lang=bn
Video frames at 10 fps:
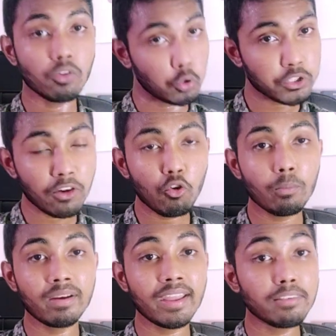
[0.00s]
ঘোষণা
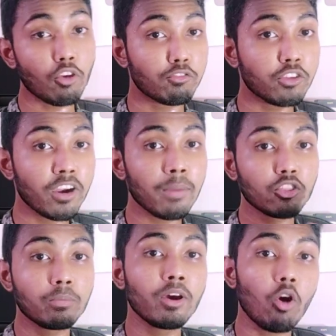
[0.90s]
করবেন না সফটওয়্যারের
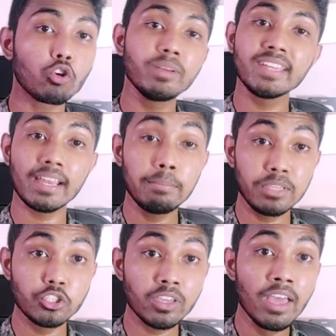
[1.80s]
মাধ্যমে অটোমেটিক্যালি
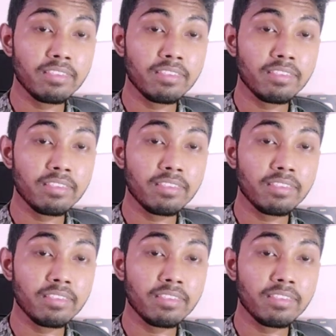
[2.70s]
বিজয়ী